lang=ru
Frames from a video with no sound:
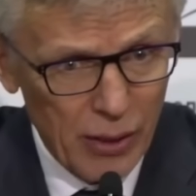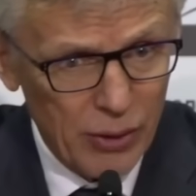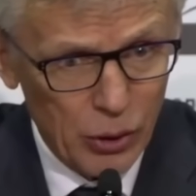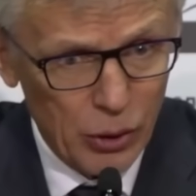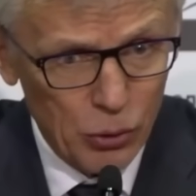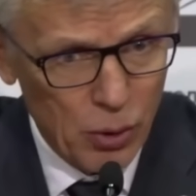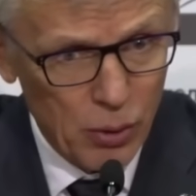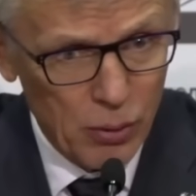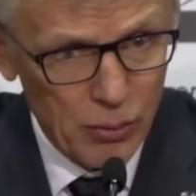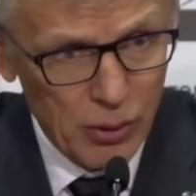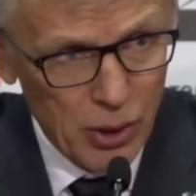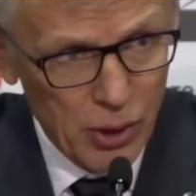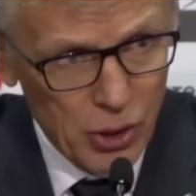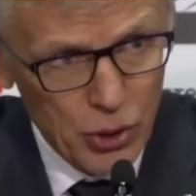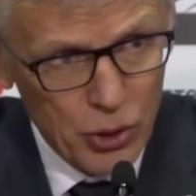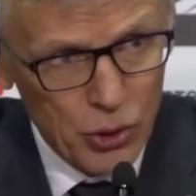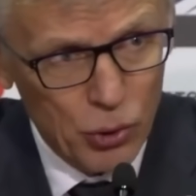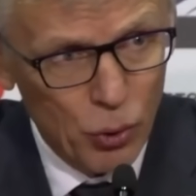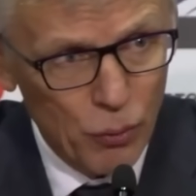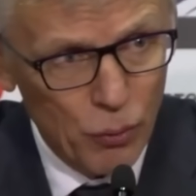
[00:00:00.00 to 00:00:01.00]
который
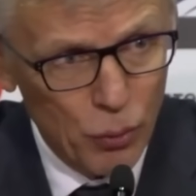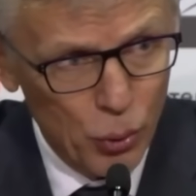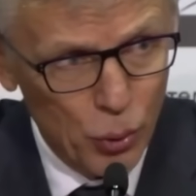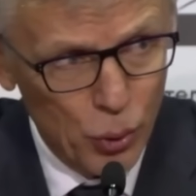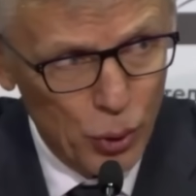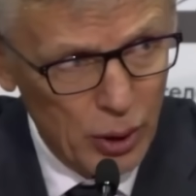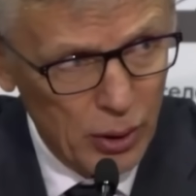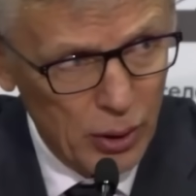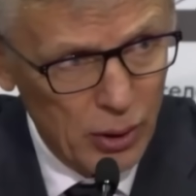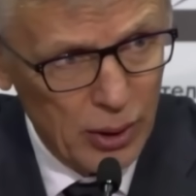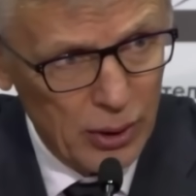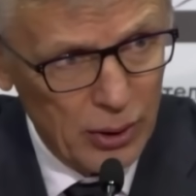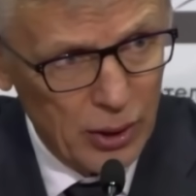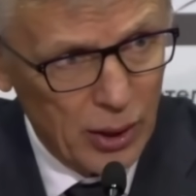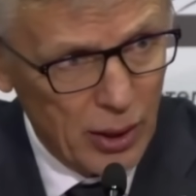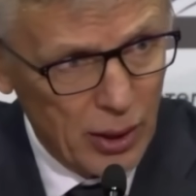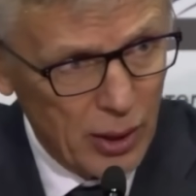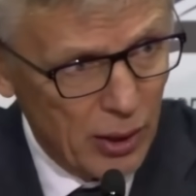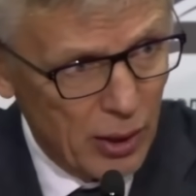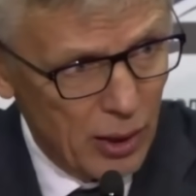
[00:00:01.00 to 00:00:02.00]
шестого года
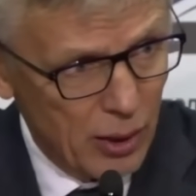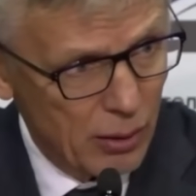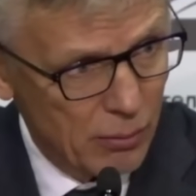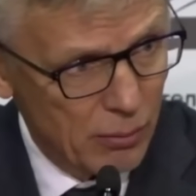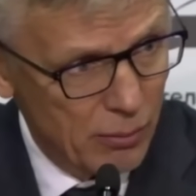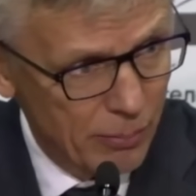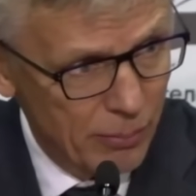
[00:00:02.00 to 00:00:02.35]
отыграл, наверное,